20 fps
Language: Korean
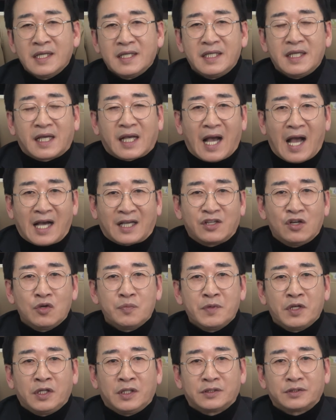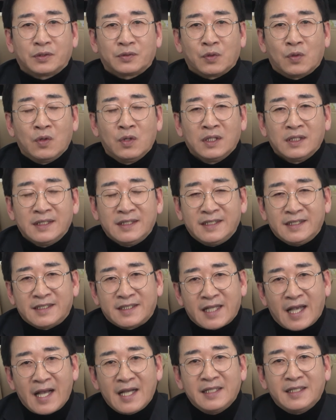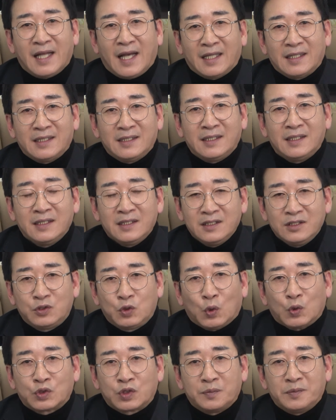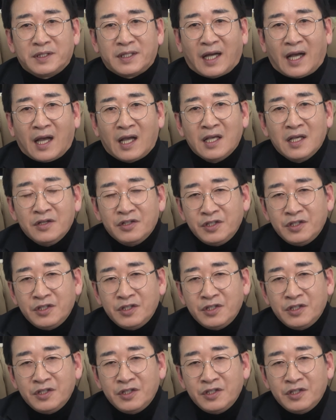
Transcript: 이 가격면에서도 이 상당히 이 좋습니다.